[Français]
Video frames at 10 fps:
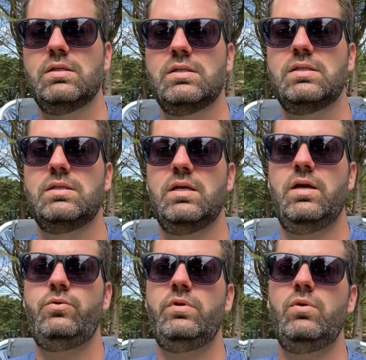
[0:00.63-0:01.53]

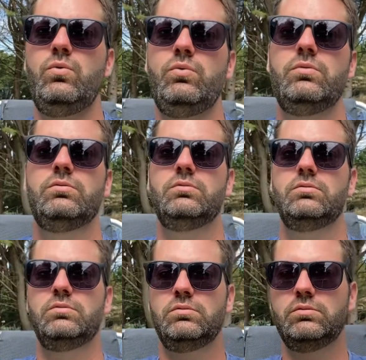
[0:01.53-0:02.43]
Salut les loulous
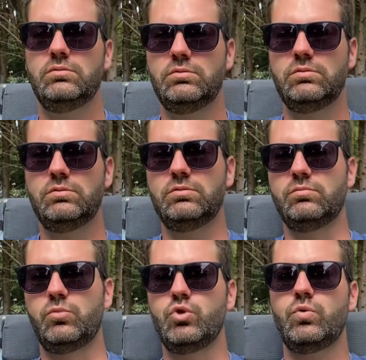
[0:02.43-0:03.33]

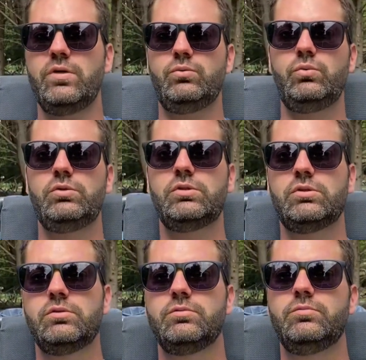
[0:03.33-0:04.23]
Bonjour à
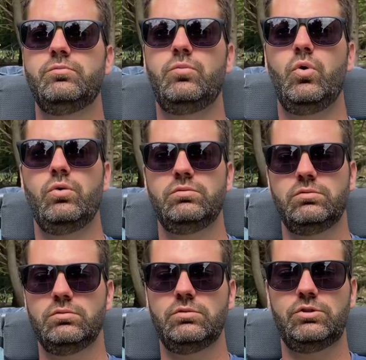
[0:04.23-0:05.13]
tous Bon,
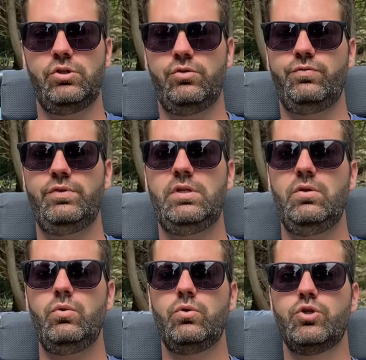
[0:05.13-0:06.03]
c'est une
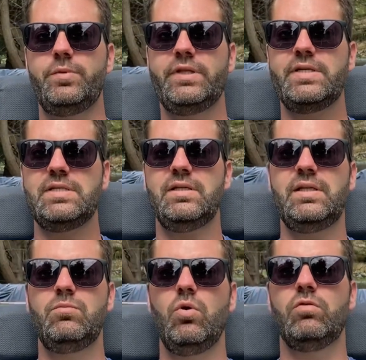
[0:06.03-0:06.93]
vidéo que je mettrai
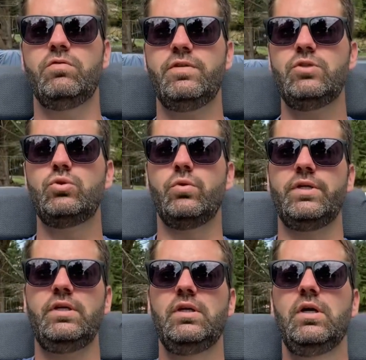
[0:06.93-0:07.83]
certainement en fin de
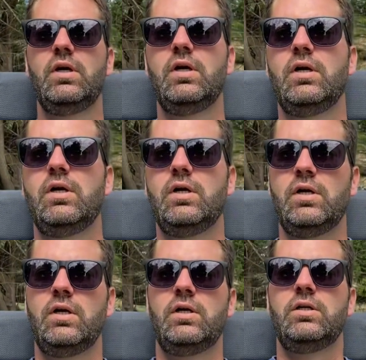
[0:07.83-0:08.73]
journée.
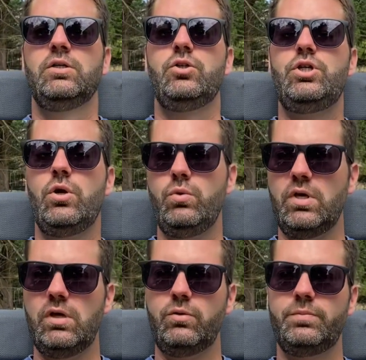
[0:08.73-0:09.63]
Il y a eu
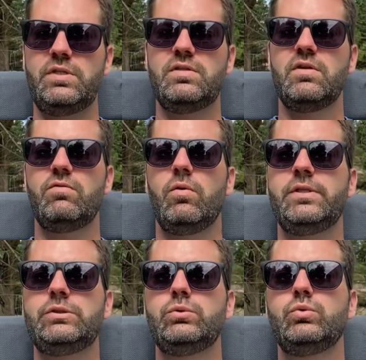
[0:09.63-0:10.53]
quelques petites
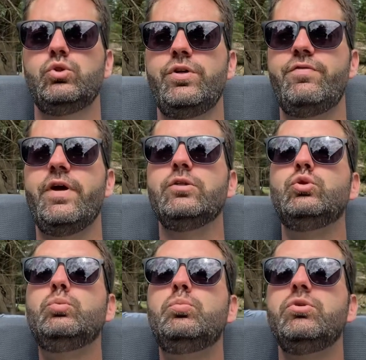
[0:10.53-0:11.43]
informations, donc je vais te faire une
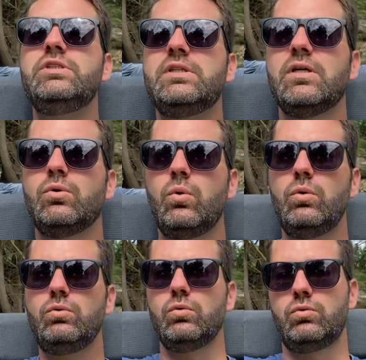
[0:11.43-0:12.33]
toute petite
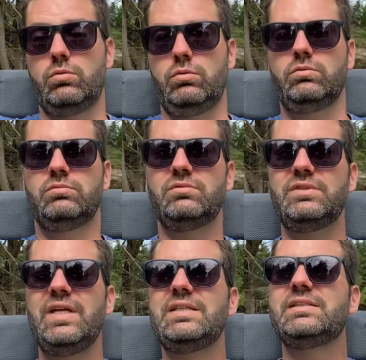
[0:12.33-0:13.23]
intro. Donc, euh,
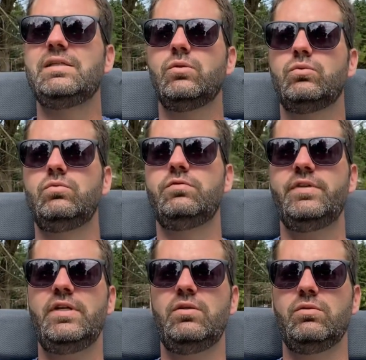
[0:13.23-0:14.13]
excellente
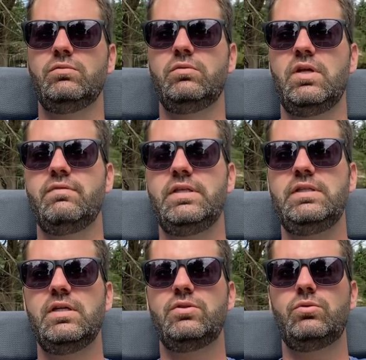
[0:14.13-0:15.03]
nouvelle de la
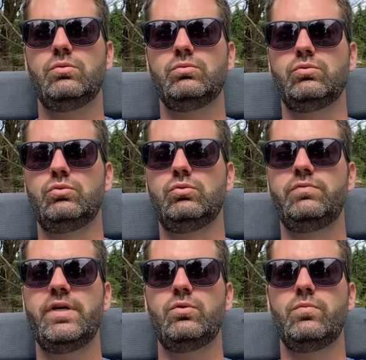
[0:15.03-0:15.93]
validation donc, du
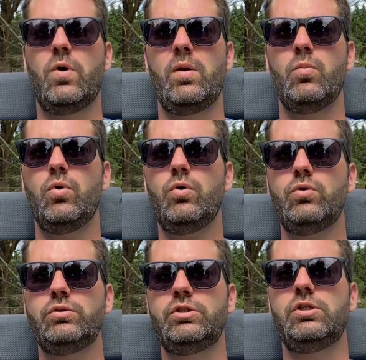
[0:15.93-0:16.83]
gouvernement
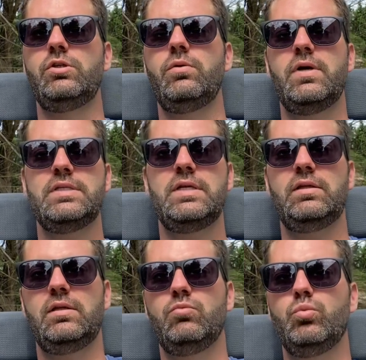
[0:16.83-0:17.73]
allemand. Il y aura
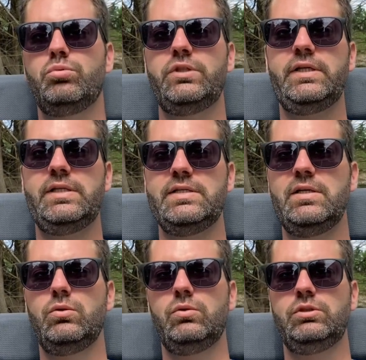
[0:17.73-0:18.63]
certainement peut-être les
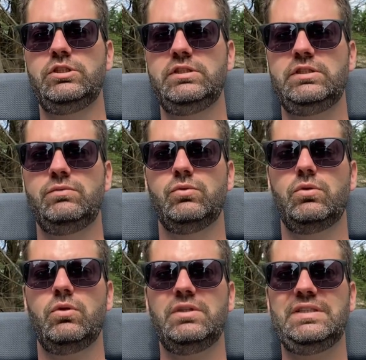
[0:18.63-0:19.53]
écologistes qui vont
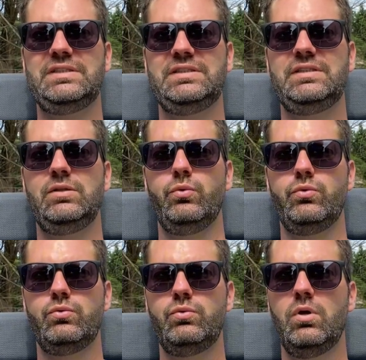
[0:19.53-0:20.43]
encore s'exciter
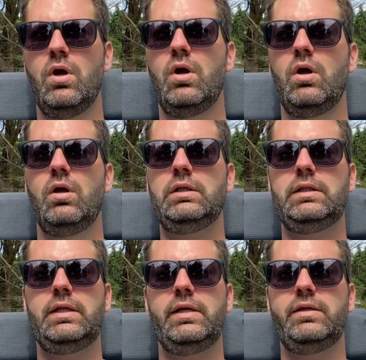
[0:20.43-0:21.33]
dessus.
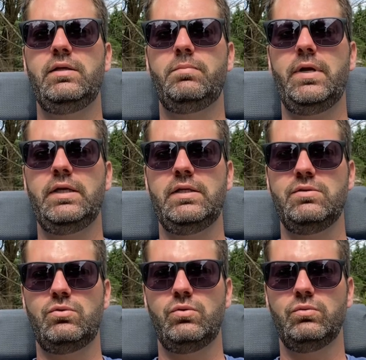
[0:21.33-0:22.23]
Telle n'est pas la
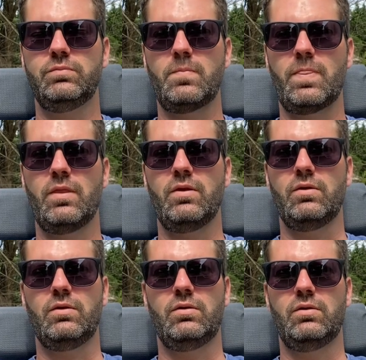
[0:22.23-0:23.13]
question.
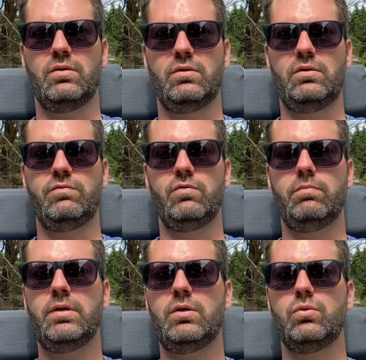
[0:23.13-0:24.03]
Euh, il ne faut
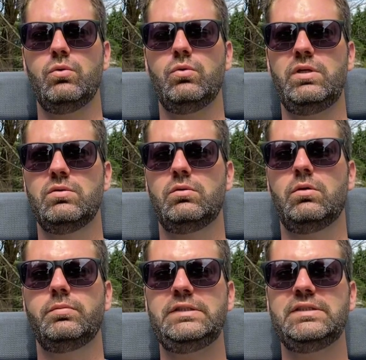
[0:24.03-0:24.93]
pas que les
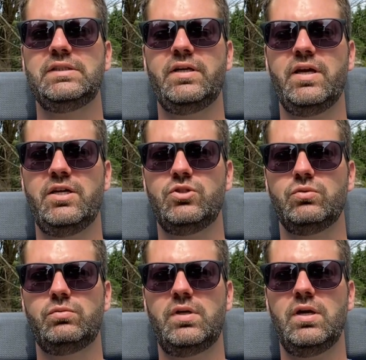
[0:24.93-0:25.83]
entreprises saccagent en
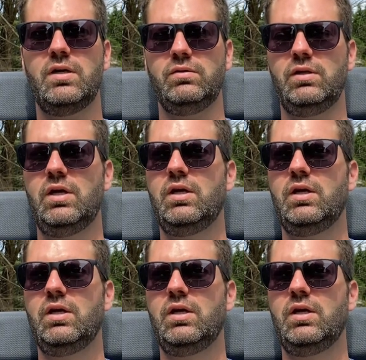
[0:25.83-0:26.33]
tout cas